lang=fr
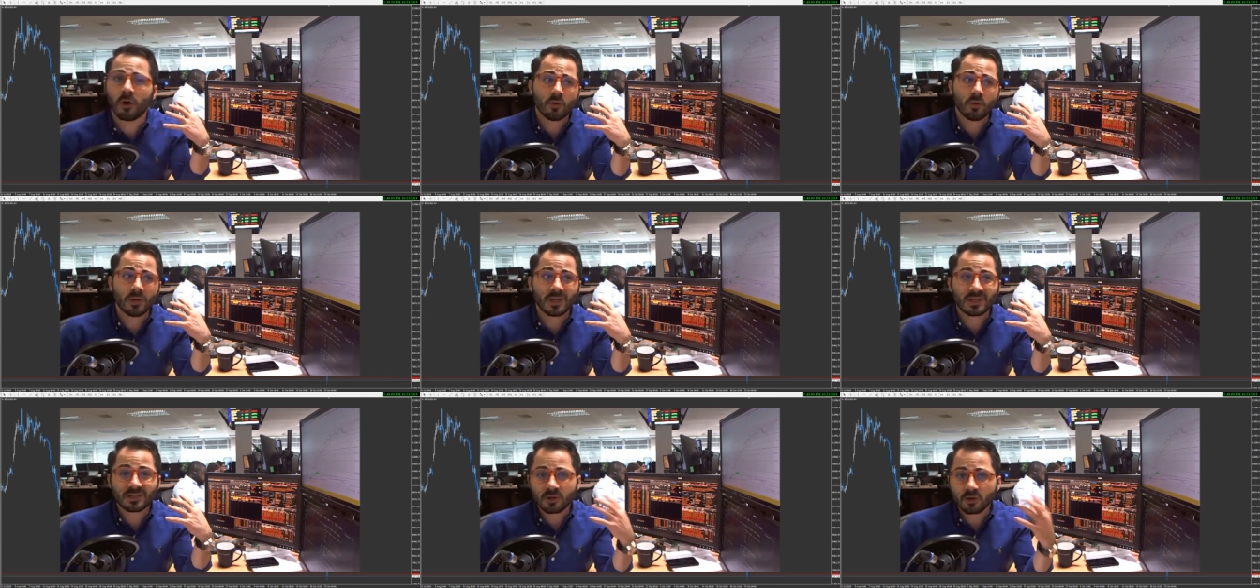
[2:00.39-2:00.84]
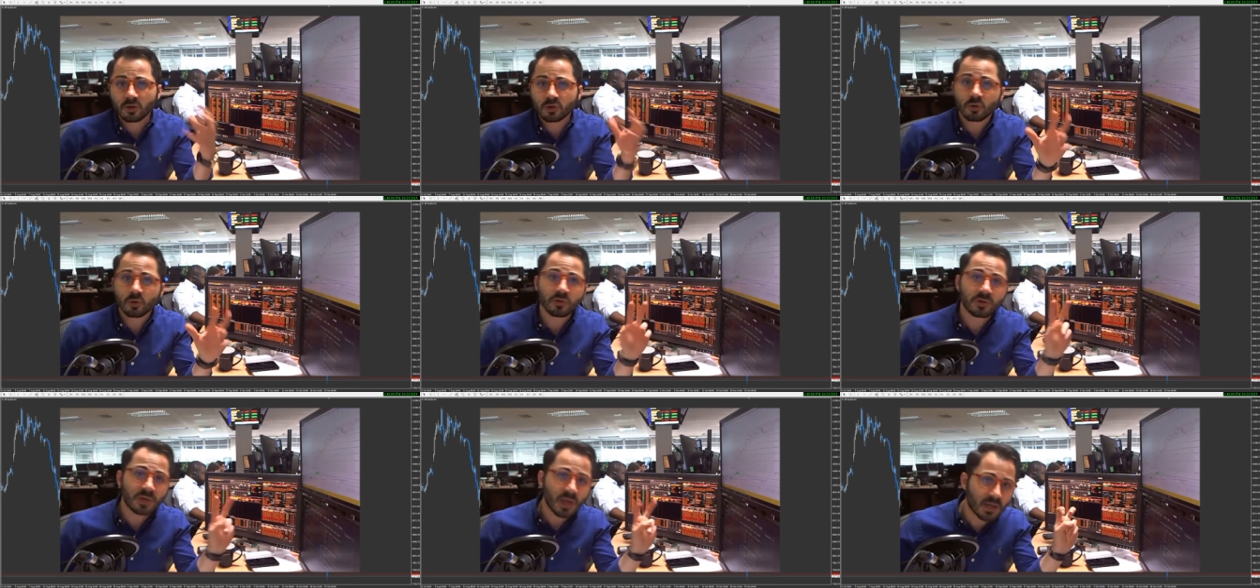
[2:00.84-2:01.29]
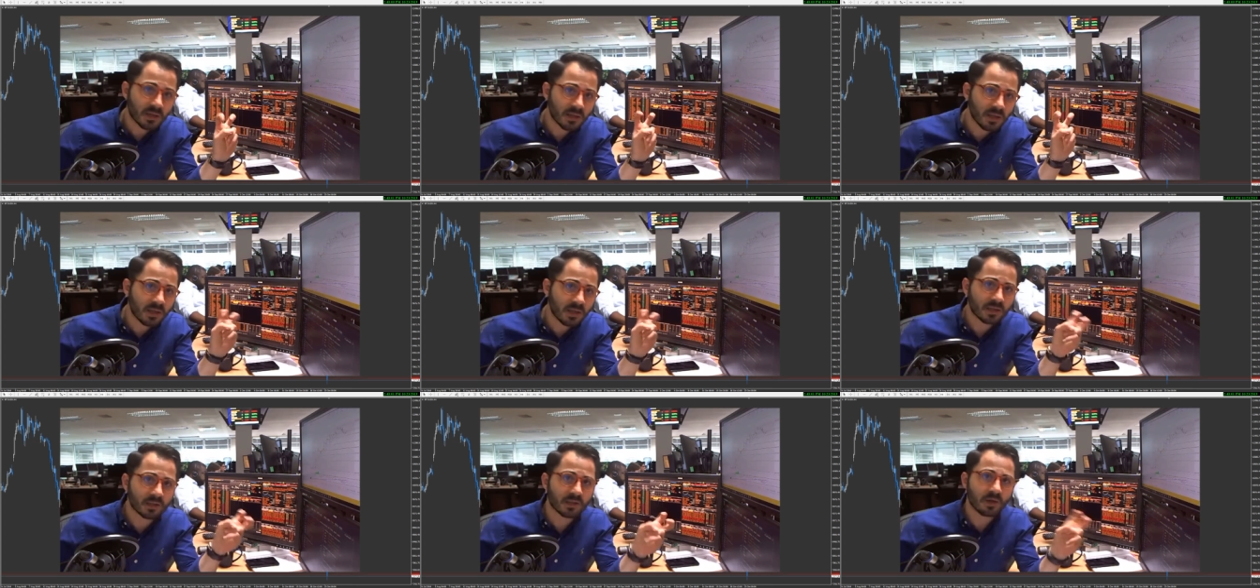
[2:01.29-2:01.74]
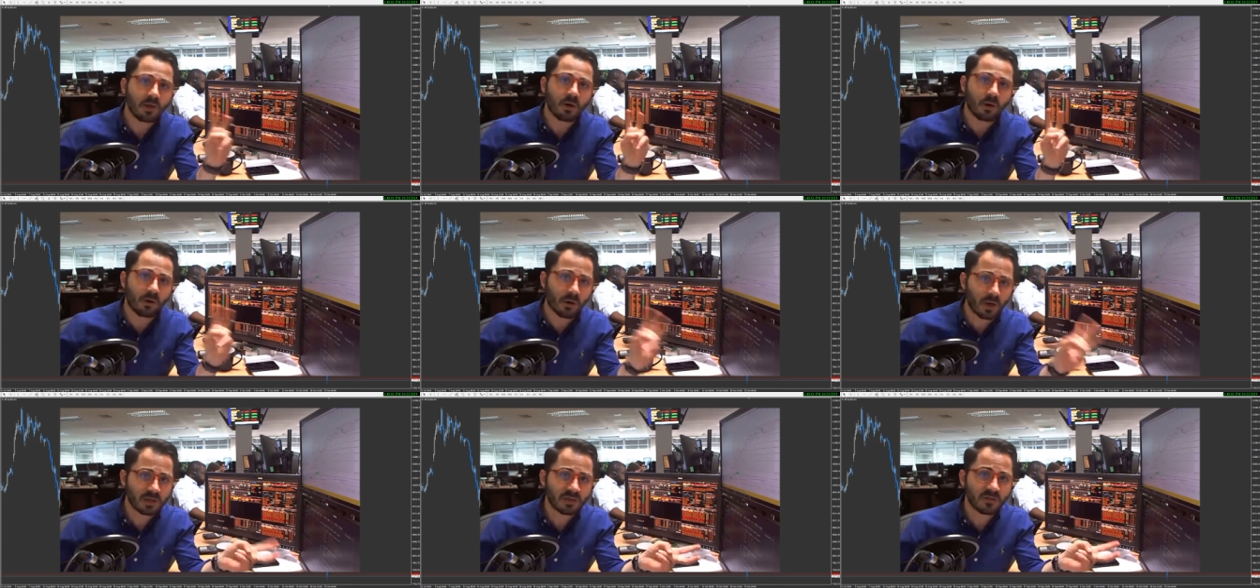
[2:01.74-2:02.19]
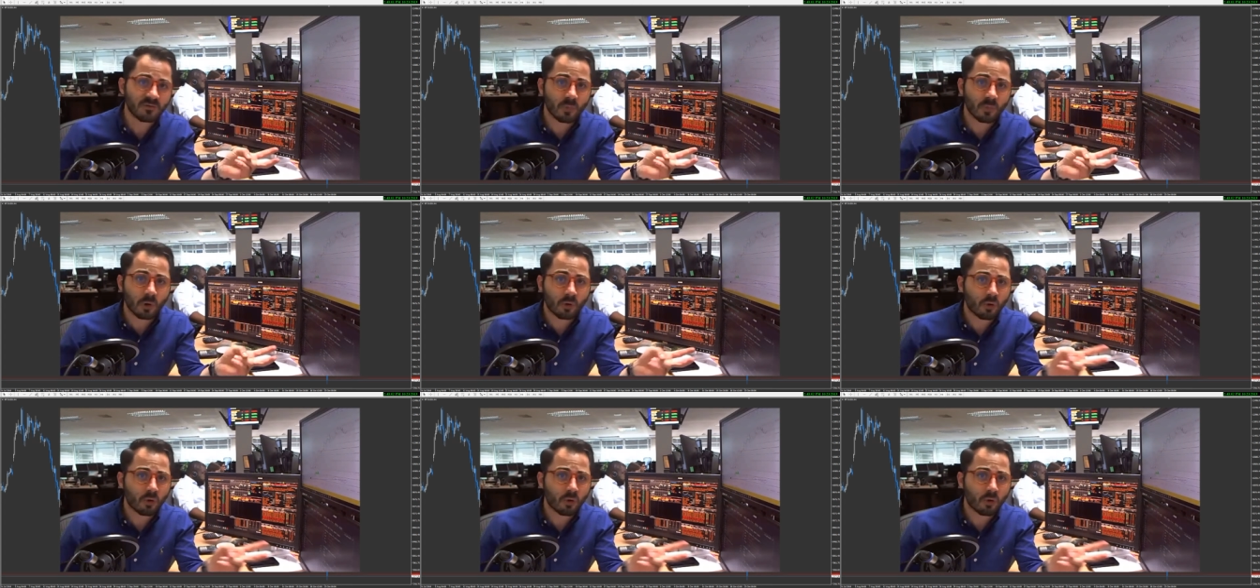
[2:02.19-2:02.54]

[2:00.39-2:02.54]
une extension technique relativement